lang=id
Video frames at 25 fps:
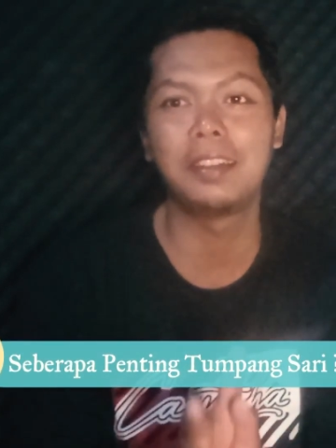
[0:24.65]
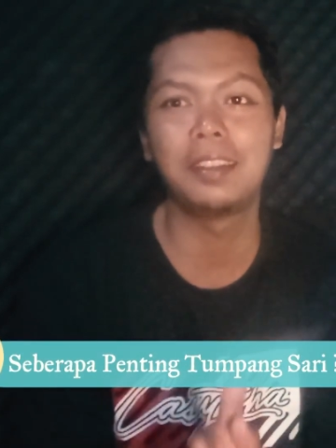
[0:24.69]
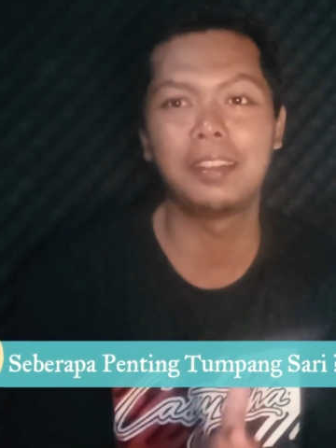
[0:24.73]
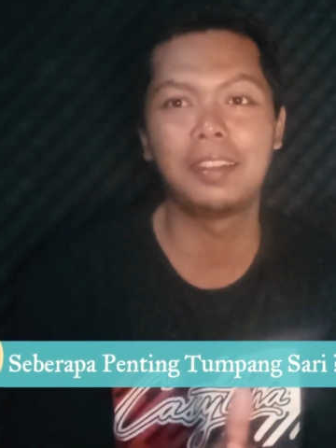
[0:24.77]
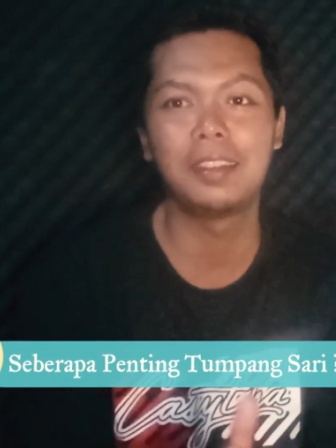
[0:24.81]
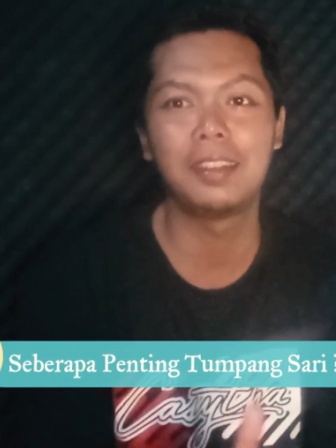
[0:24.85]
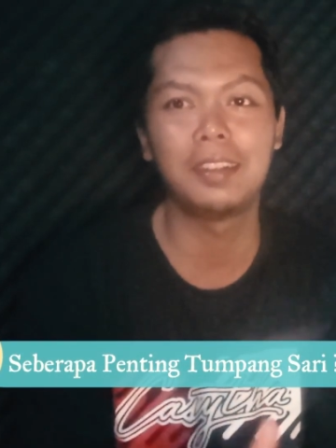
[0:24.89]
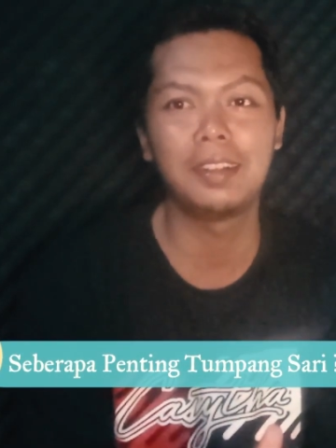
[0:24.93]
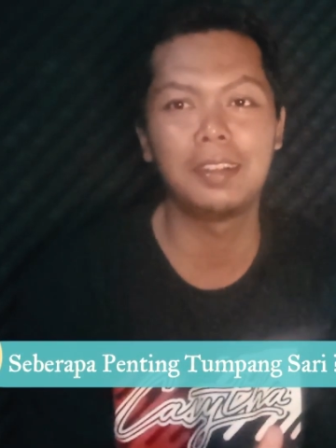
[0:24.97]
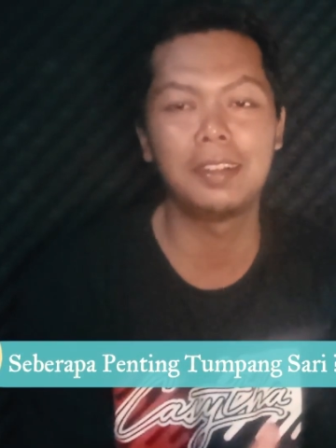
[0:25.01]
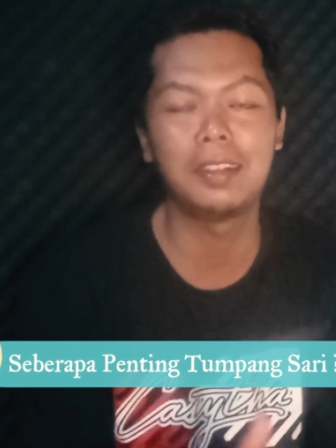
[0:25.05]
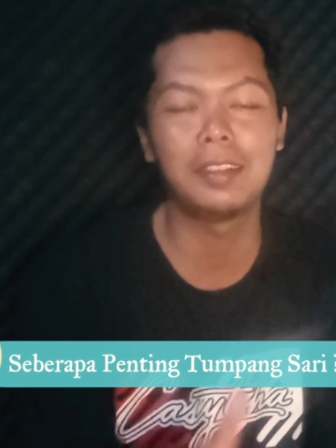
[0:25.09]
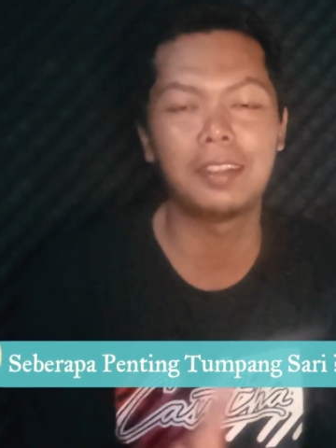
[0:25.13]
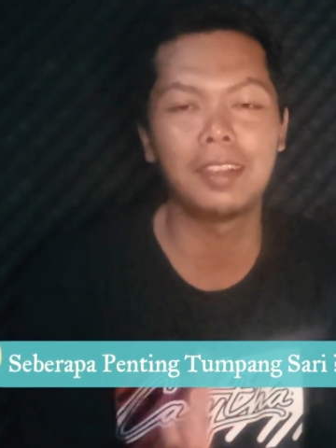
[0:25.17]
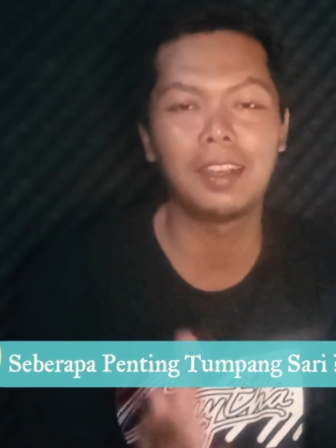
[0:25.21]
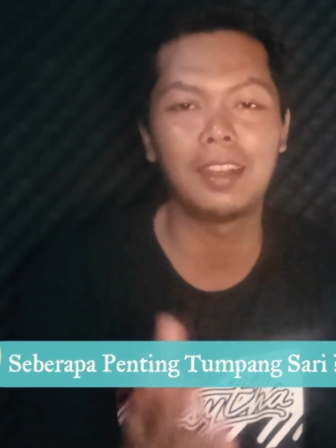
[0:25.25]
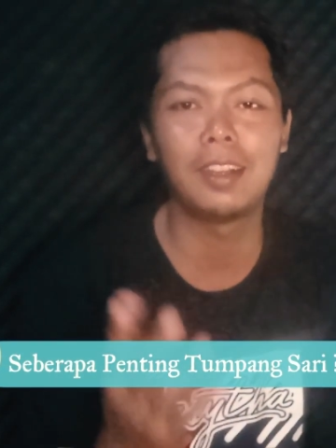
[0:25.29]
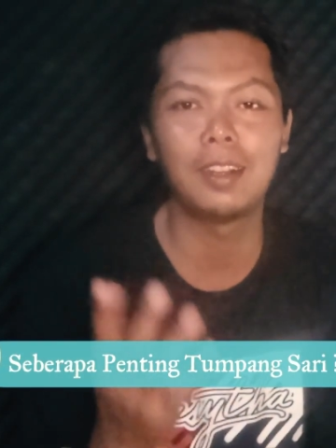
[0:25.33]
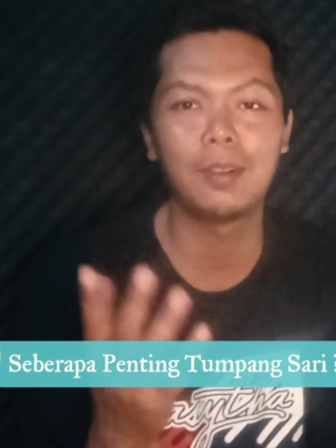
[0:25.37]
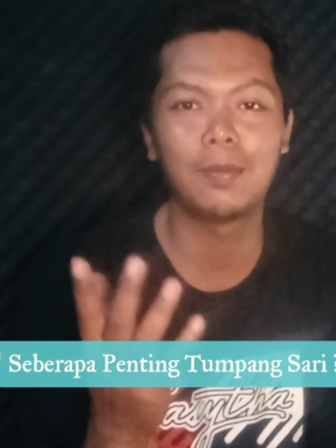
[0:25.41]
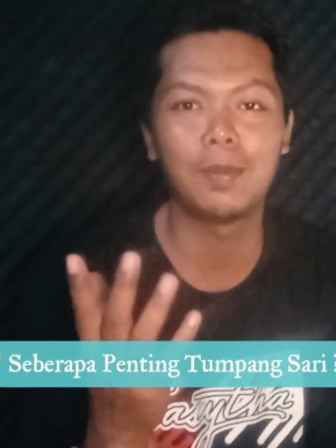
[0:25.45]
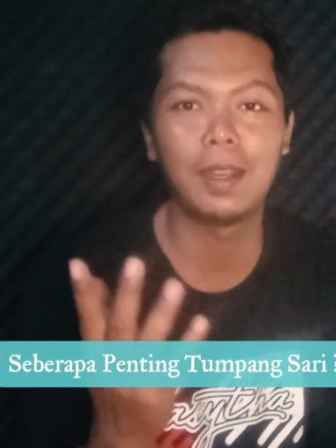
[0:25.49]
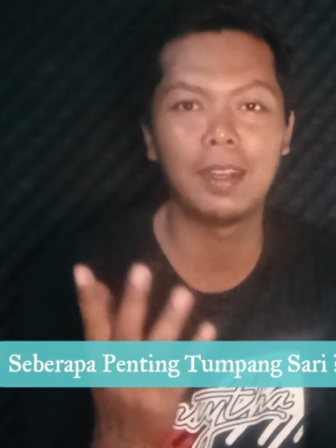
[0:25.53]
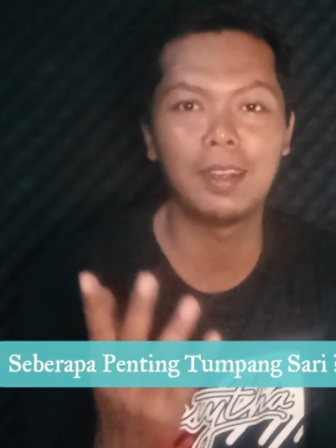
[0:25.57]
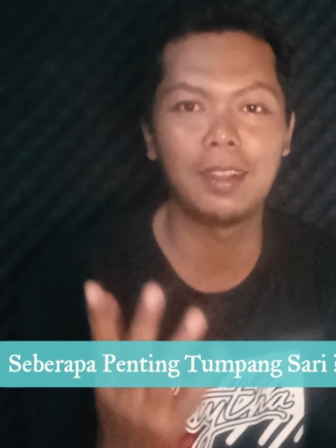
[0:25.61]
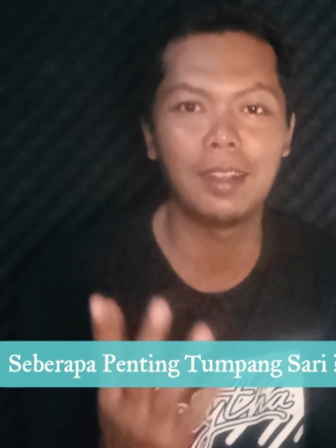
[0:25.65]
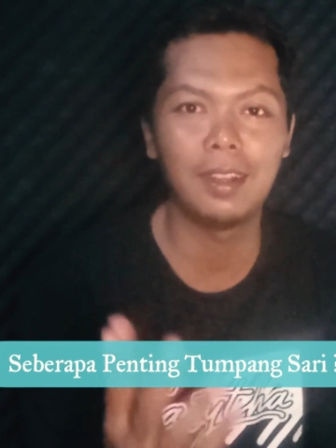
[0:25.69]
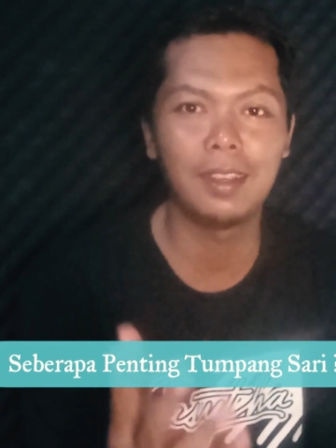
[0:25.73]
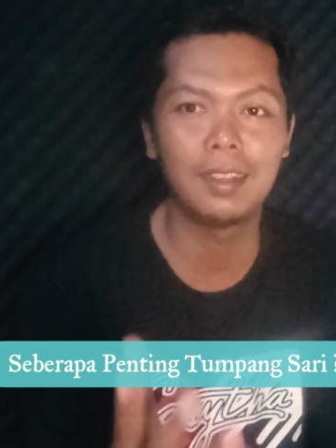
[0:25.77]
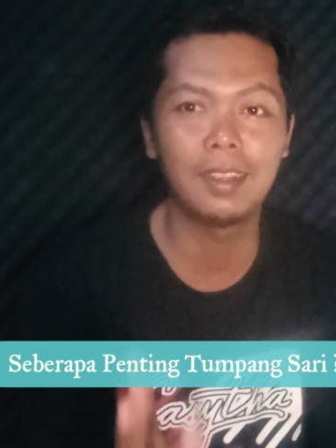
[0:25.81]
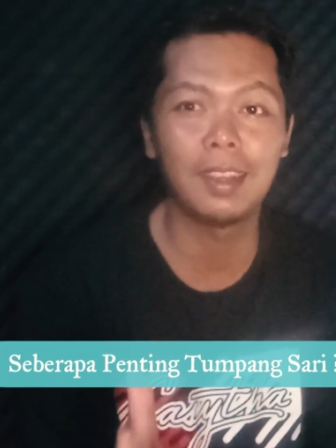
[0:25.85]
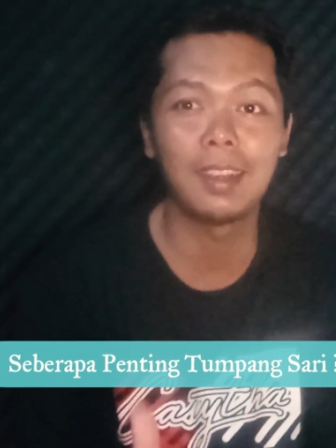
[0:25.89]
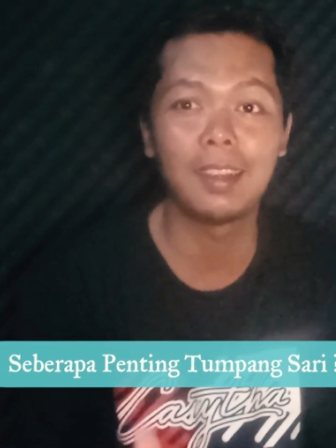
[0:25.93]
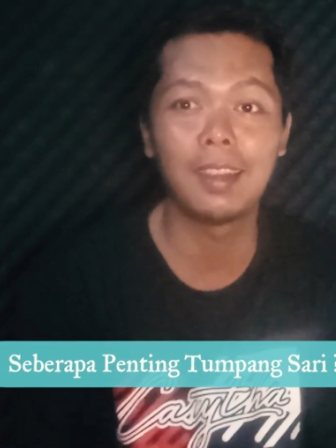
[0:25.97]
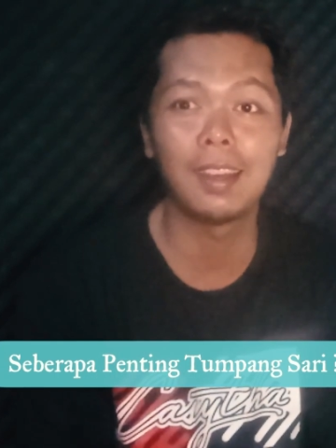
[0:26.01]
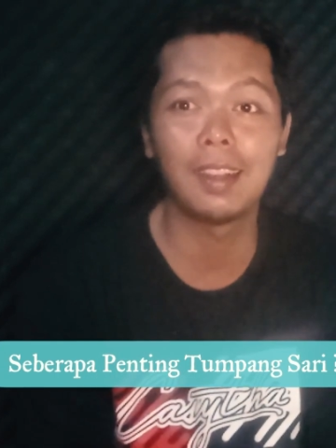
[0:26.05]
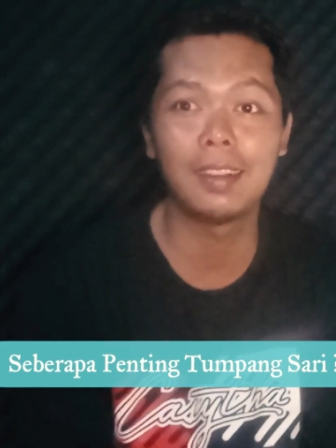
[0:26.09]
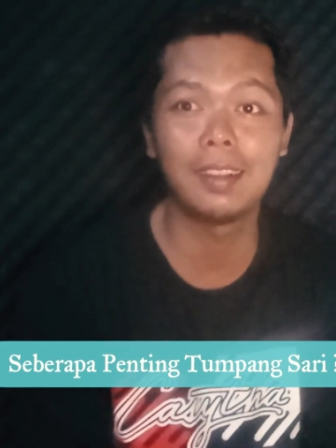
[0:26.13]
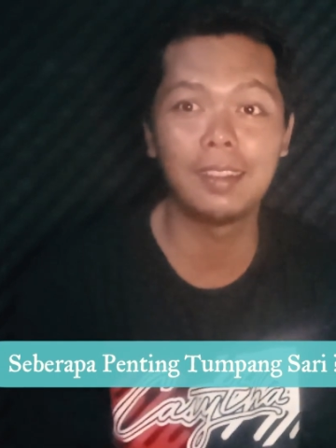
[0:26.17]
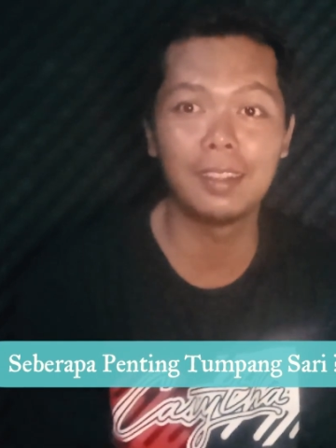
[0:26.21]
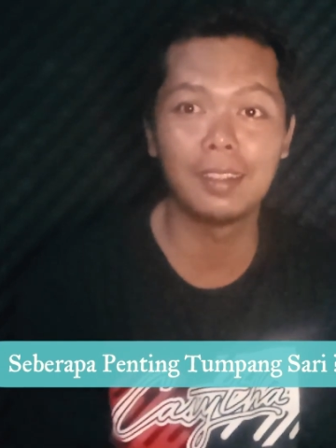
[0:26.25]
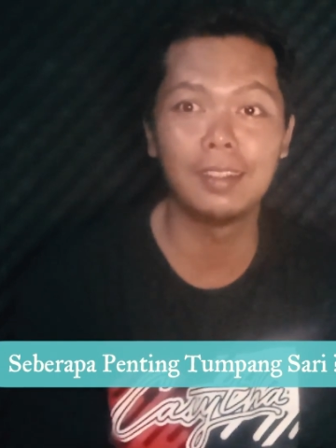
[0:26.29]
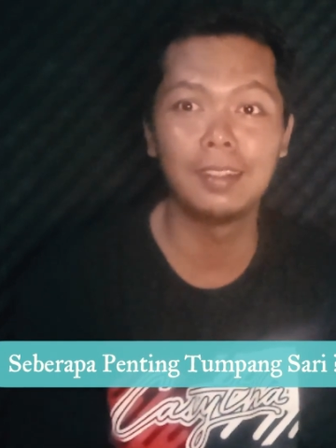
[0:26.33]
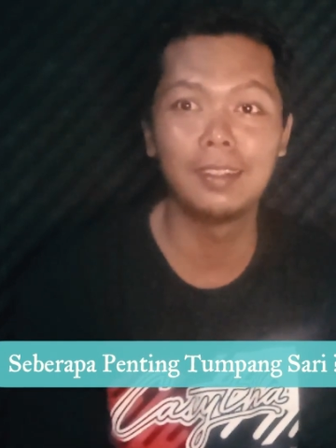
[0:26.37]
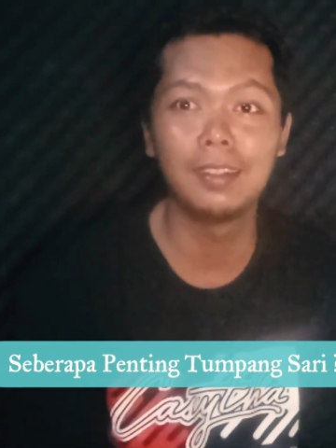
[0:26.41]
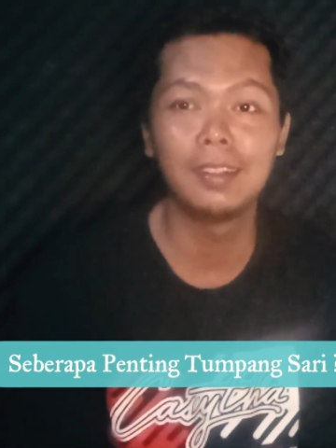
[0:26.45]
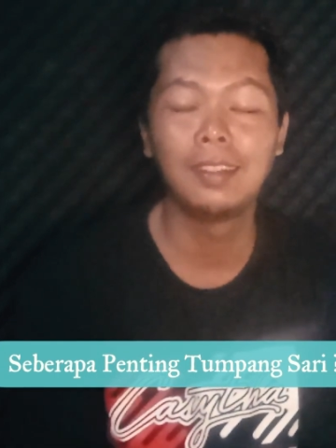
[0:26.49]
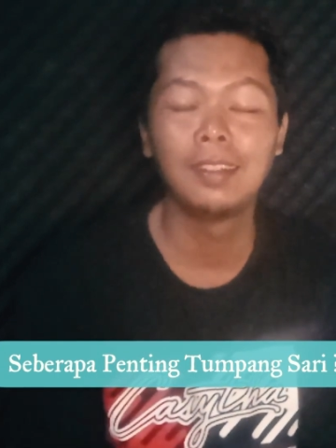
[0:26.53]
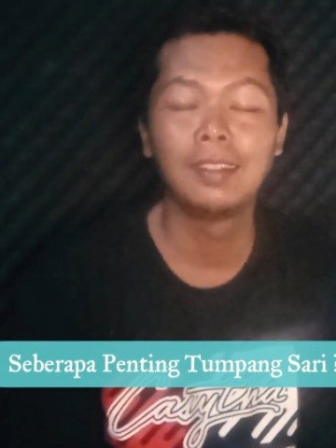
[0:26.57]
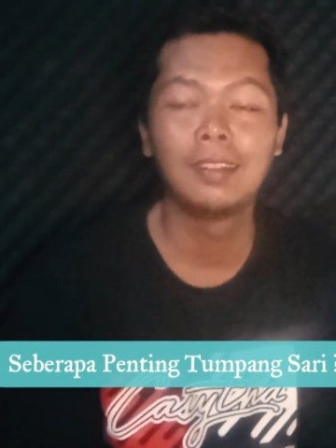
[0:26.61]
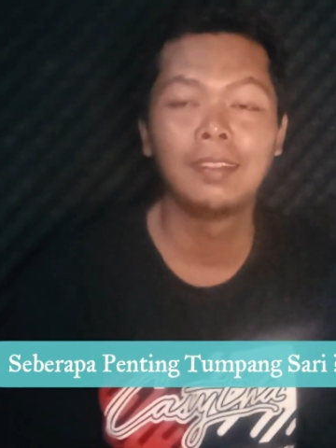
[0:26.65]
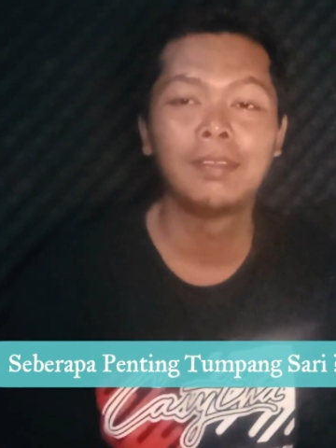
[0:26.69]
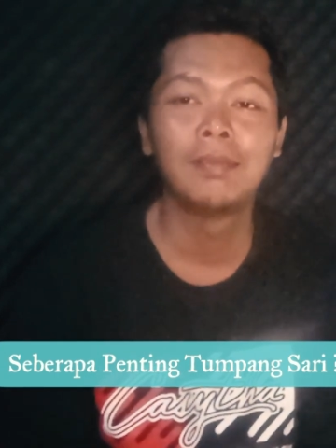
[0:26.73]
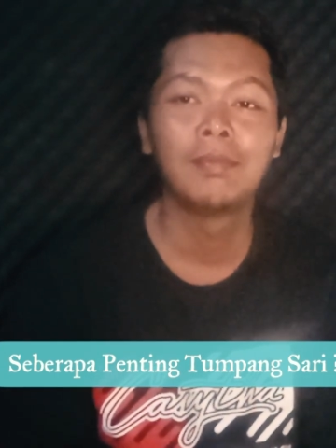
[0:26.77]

di sini di channel Mandalika Garden.